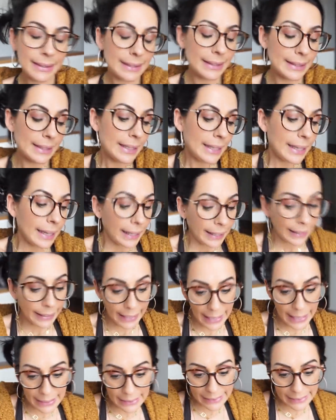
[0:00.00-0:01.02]
jetzt
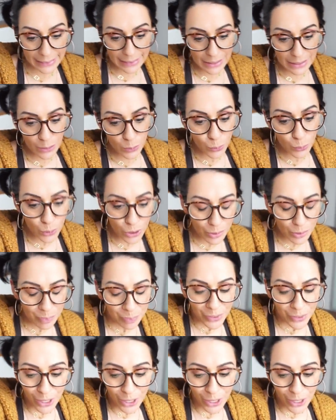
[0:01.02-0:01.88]
gerade ganz gut.